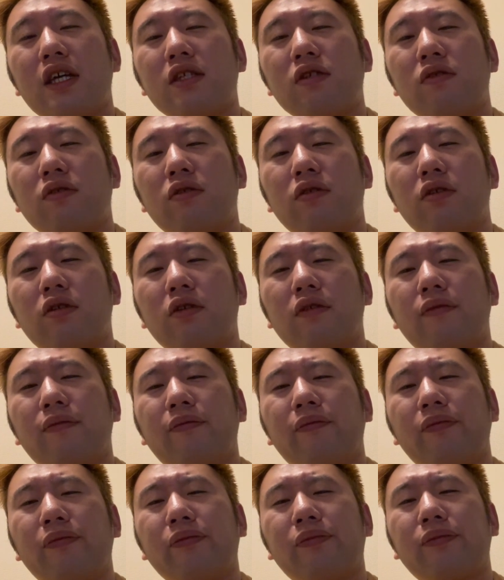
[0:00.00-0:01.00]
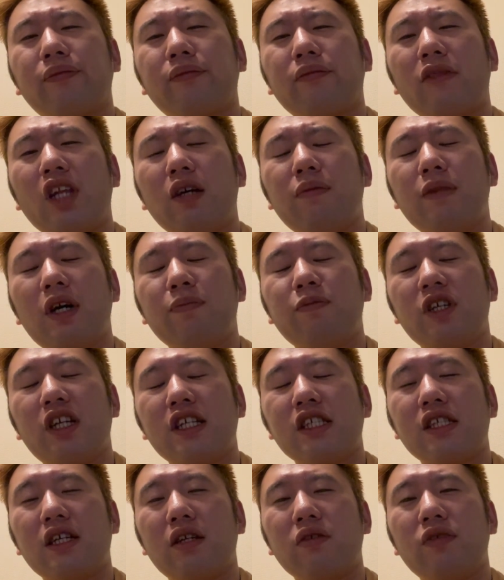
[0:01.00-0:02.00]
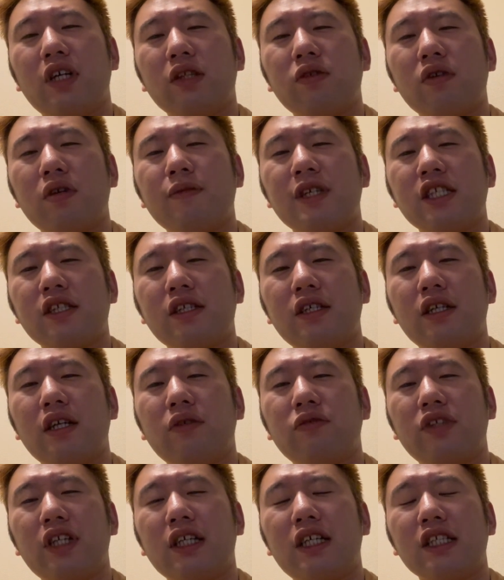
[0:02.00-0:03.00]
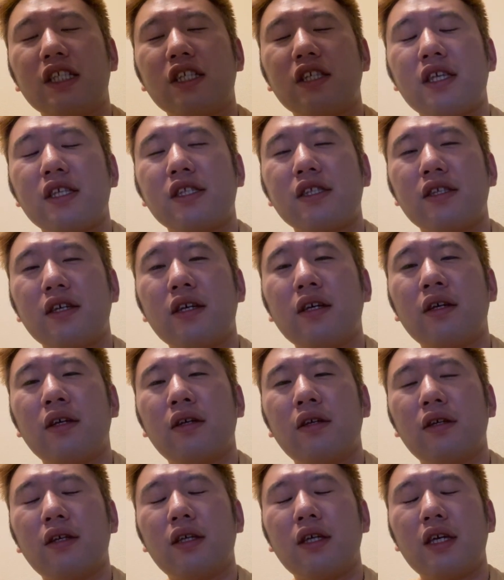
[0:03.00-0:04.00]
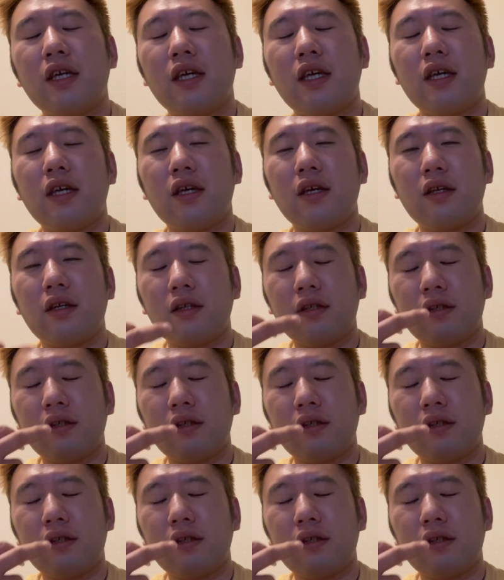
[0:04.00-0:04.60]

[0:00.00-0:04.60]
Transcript: その、まあ、プラスアルファといいますか付加価値ですね、え